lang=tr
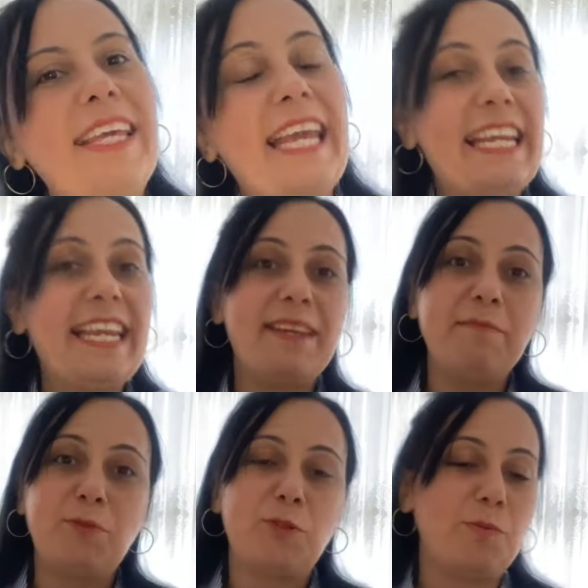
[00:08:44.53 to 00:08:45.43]

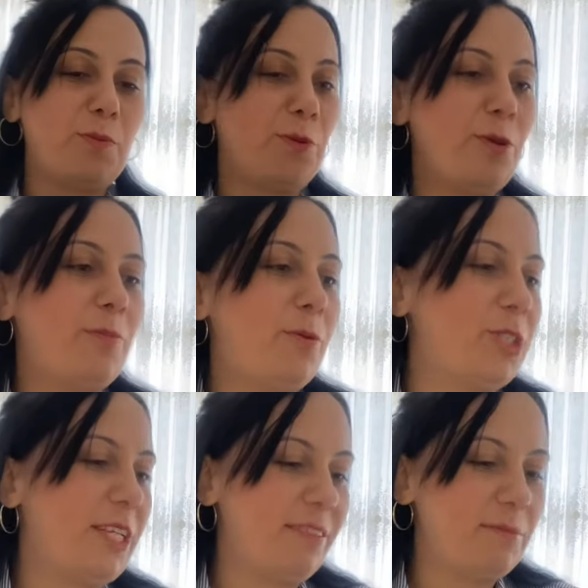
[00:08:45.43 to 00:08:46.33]
gelelim şu büyük
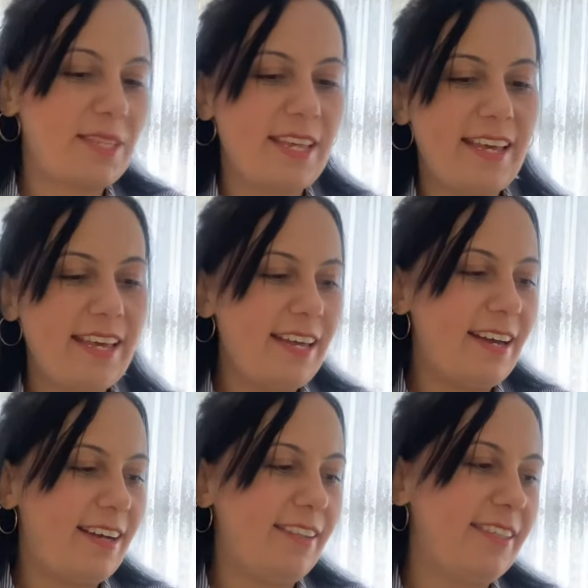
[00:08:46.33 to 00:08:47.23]
poşetimize.
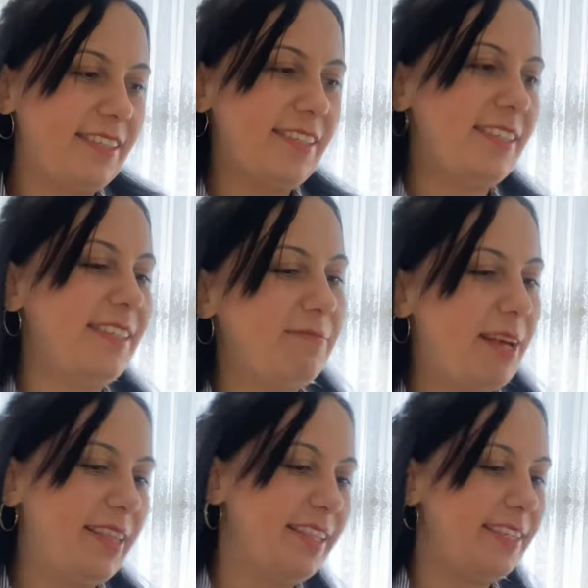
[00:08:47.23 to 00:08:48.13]
Allah'ım
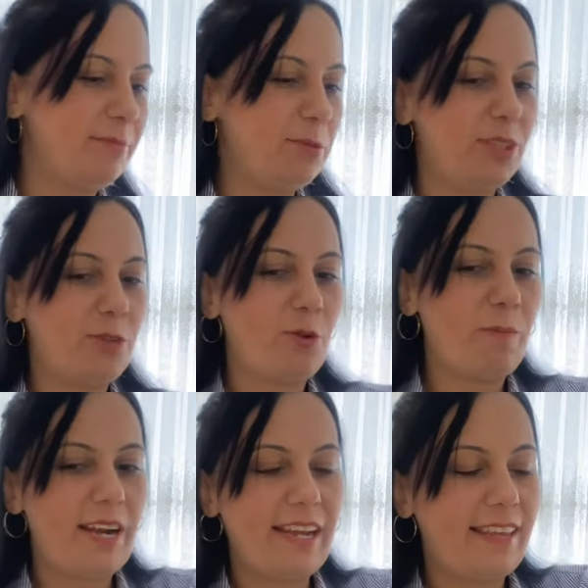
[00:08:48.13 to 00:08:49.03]
Allah'ım bunda çok
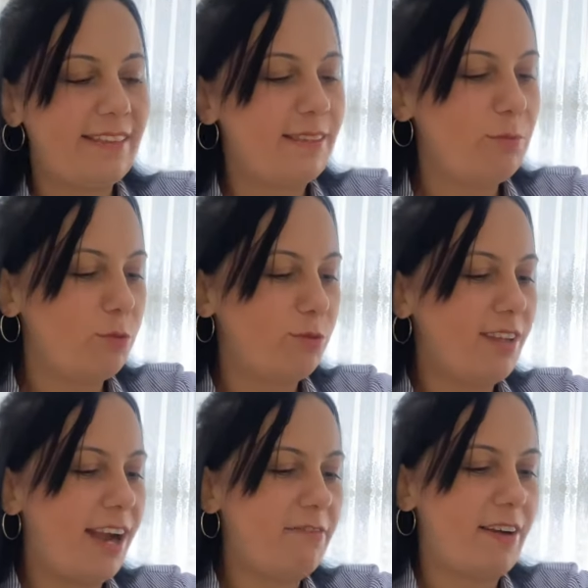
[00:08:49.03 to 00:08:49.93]
merak ettiğim
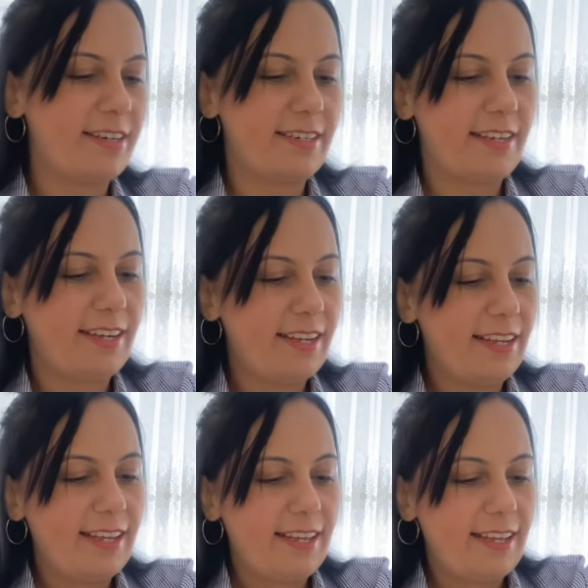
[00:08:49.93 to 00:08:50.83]
ürünler var.
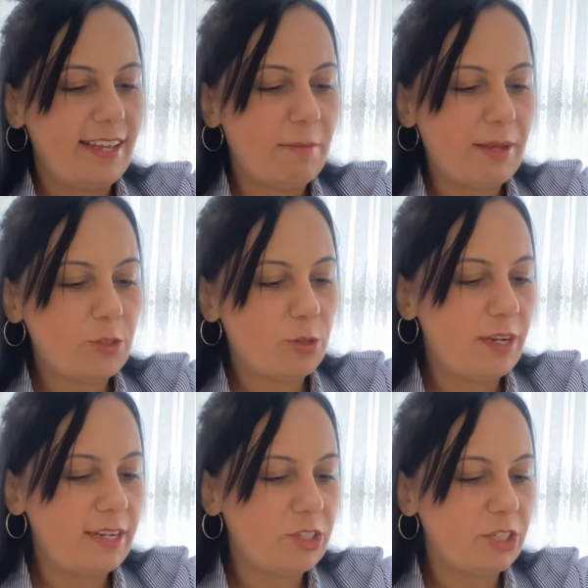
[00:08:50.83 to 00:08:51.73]
Hemen
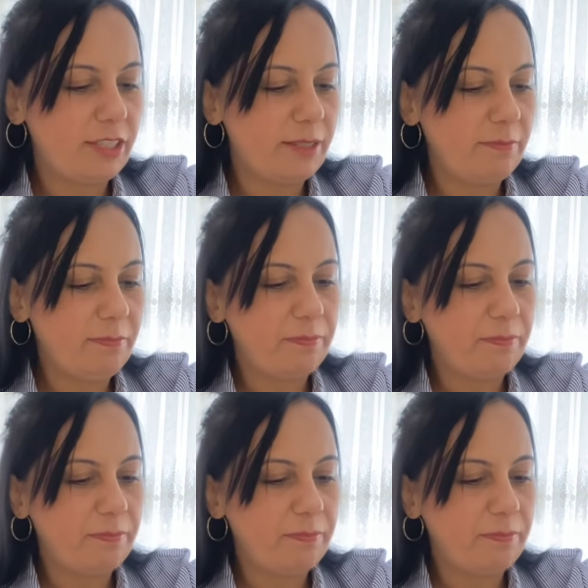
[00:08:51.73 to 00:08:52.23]
şöyle açalım.